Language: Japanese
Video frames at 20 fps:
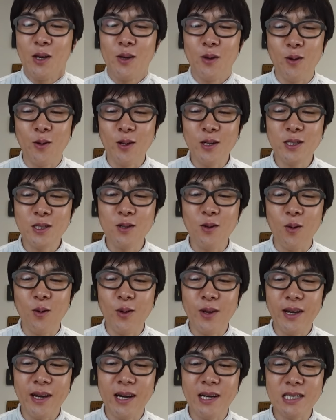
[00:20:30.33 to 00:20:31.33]
よろしくお
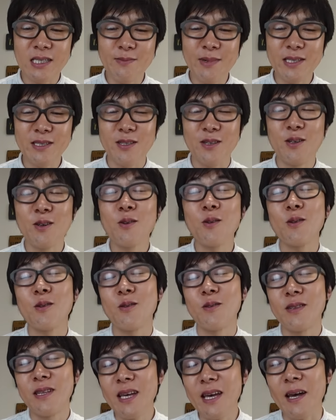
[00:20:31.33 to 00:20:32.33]
願いします。というこ
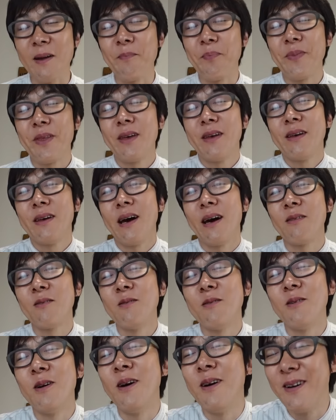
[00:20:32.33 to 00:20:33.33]
とで、
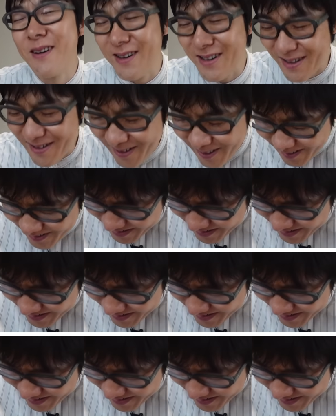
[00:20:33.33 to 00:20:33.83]
こ